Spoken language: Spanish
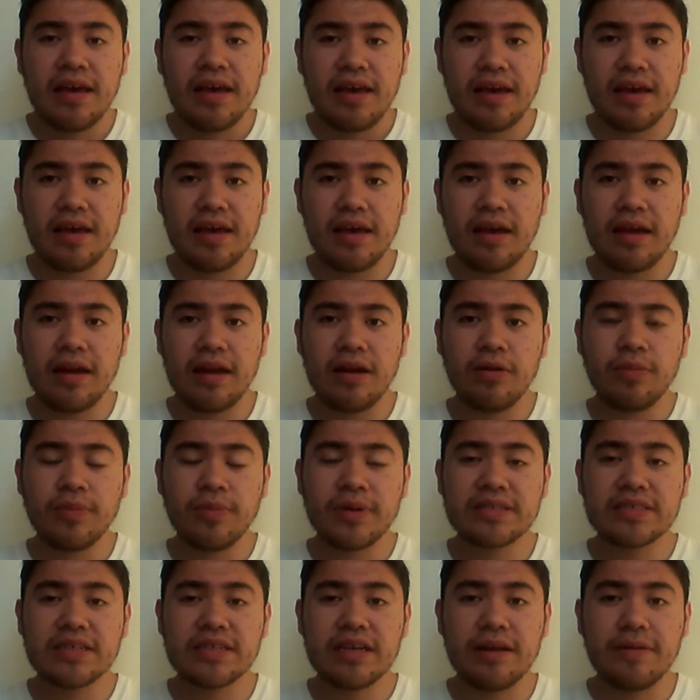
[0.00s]
Eh, lo
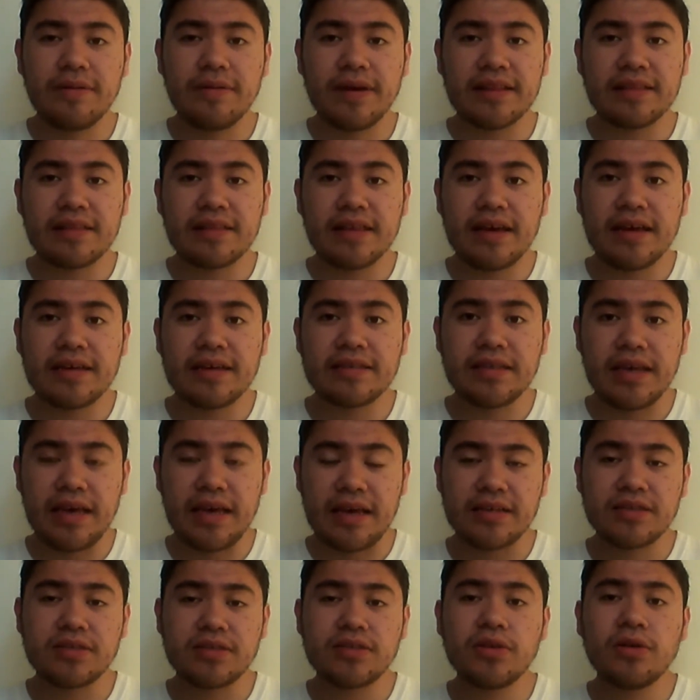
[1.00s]
más relevante es
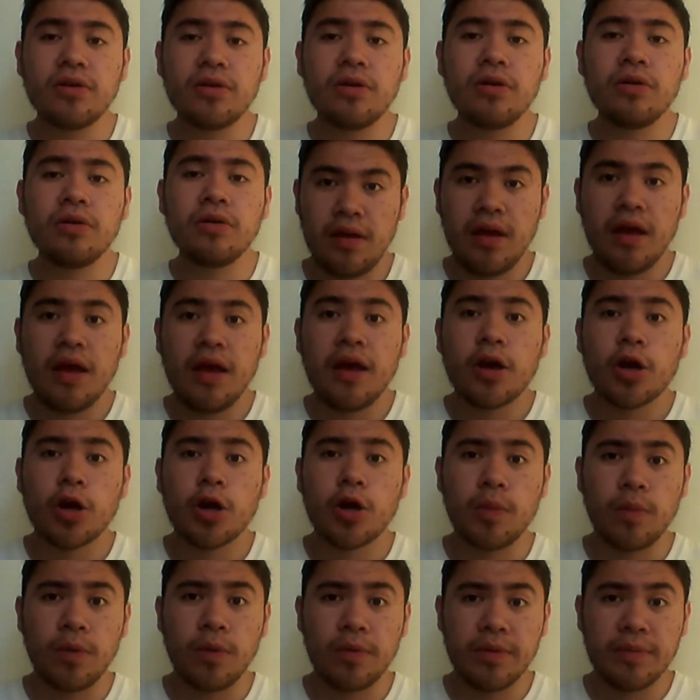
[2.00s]
esto.
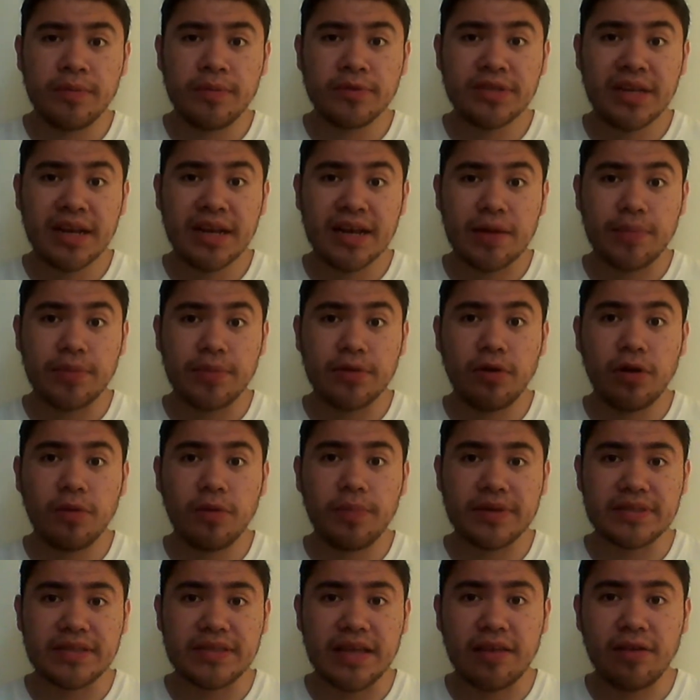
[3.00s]
Como vimos en el
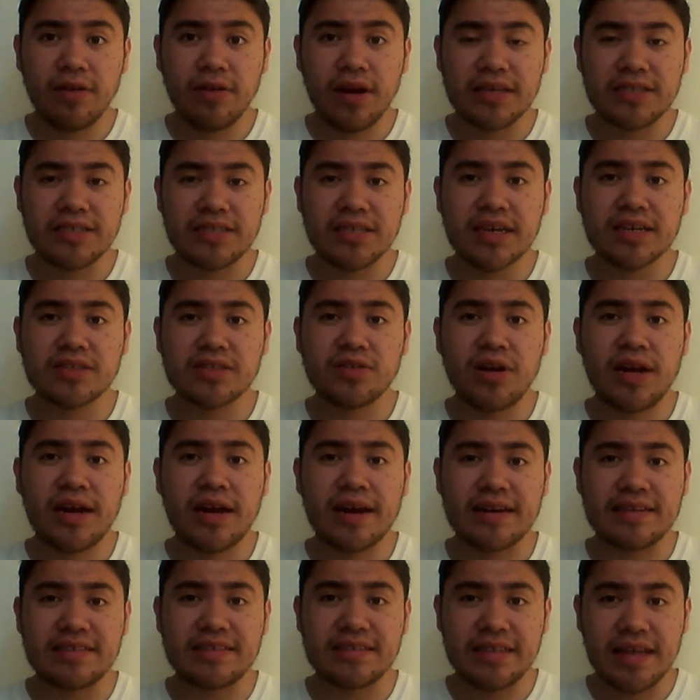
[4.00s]
capítulo pasado, las chicas son
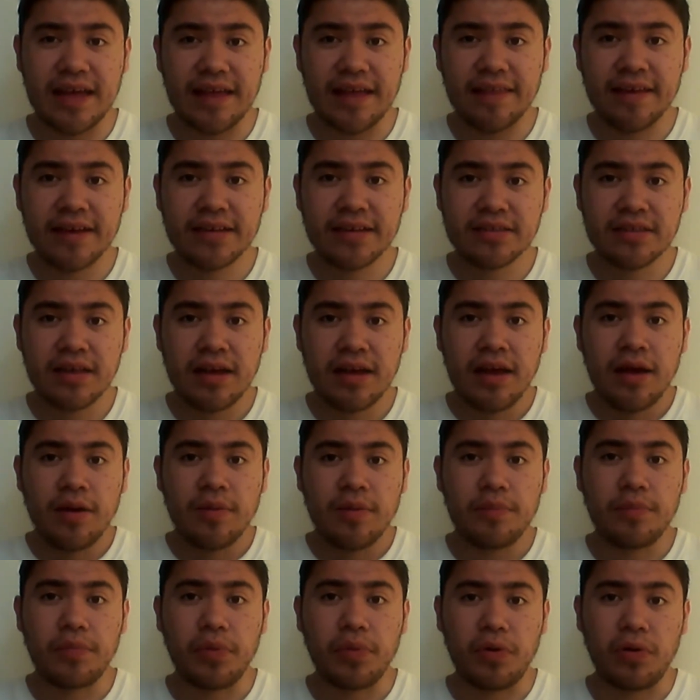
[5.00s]
arrestadas
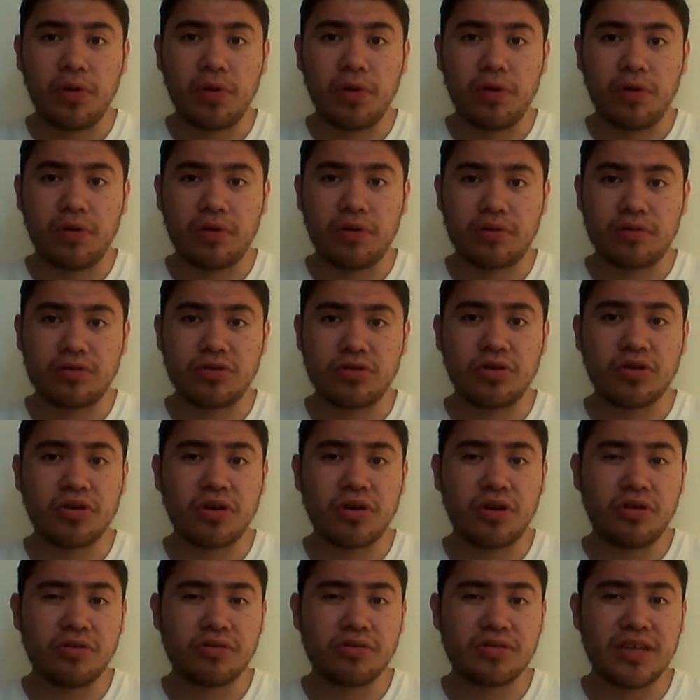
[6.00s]
por, yo
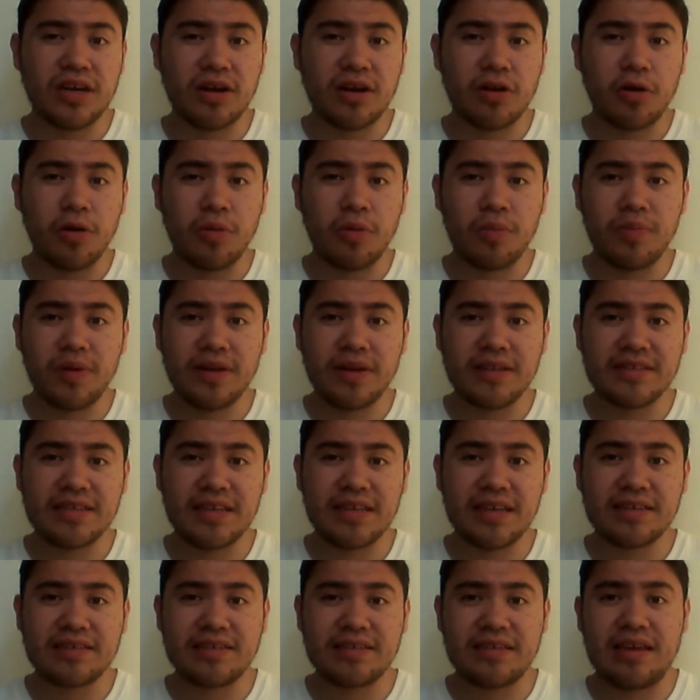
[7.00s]
creo, ser
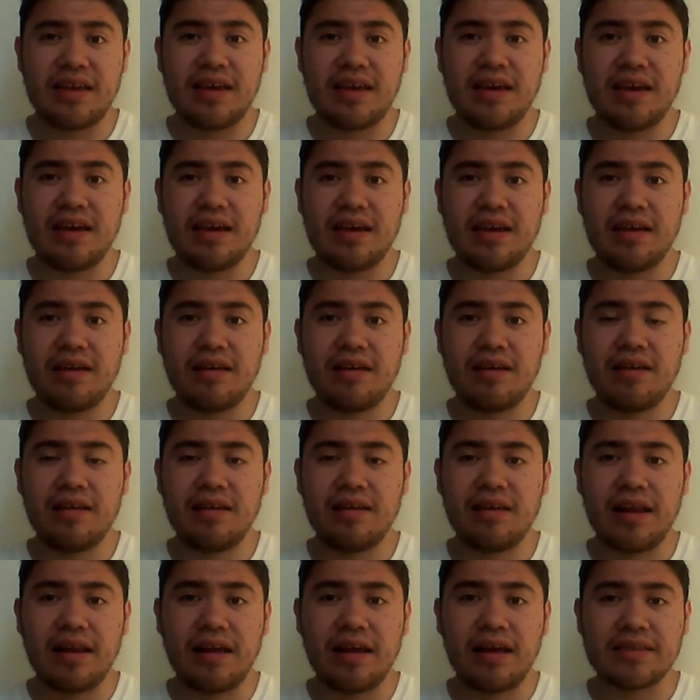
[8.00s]
cómplices
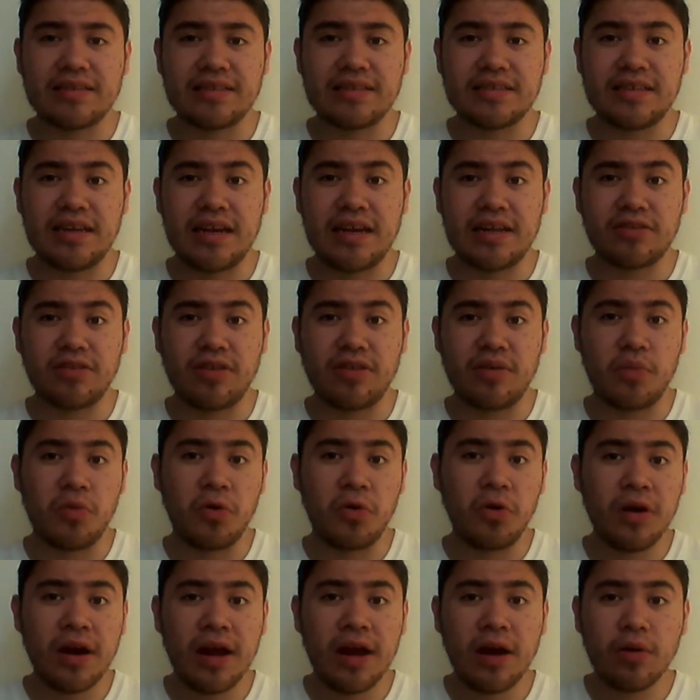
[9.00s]
del asesinato de
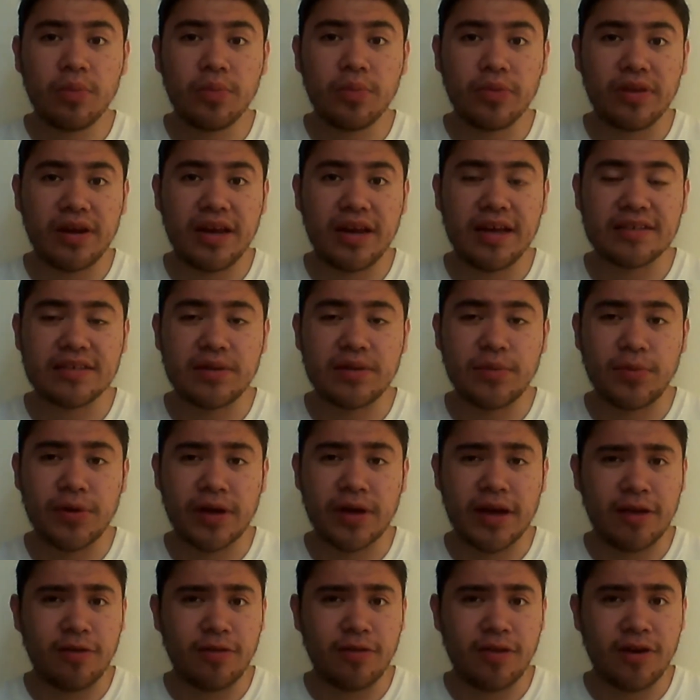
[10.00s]
Mona, o podría ser
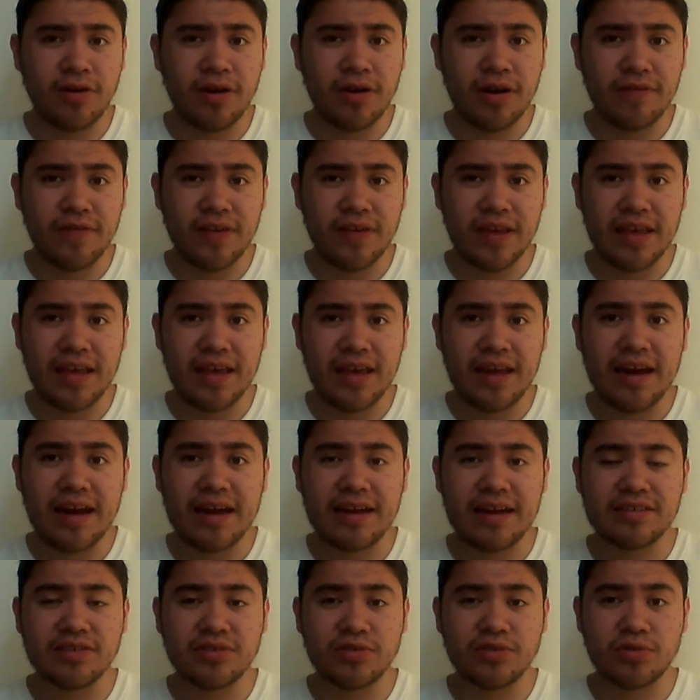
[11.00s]
porque ayudaron a fingir
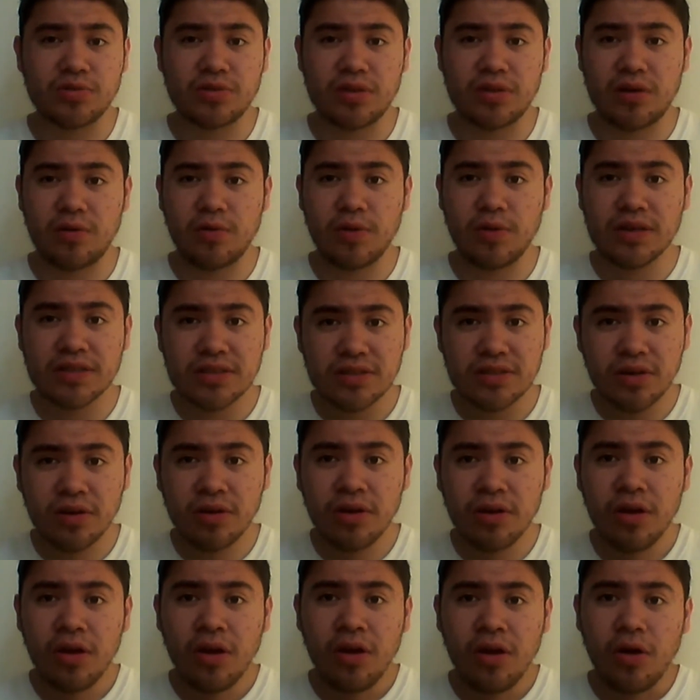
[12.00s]
a Alison su
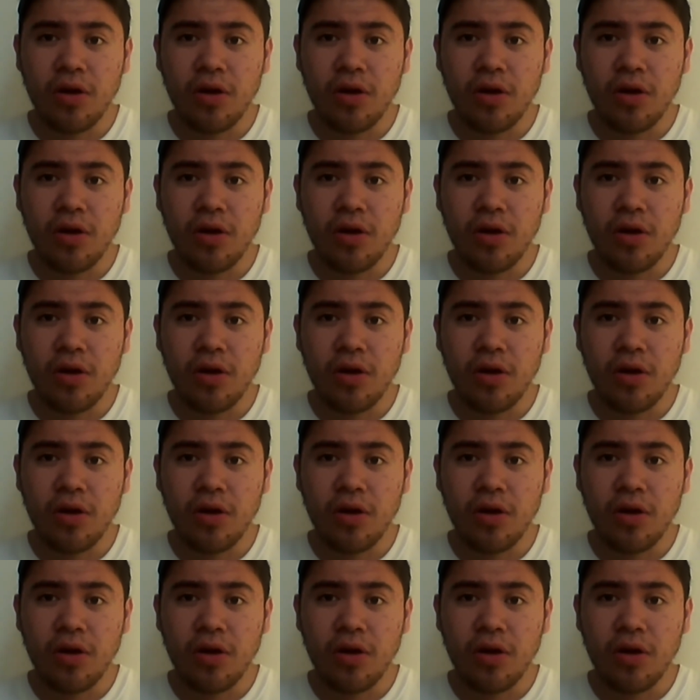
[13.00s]
secuestro,